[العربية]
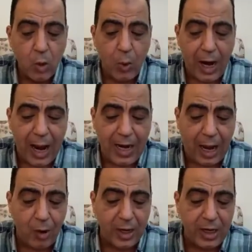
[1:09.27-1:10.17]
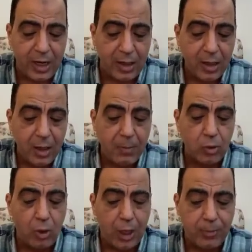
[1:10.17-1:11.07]
وقال حوالين
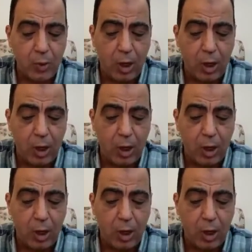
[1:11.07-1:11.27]
موضوع كابتن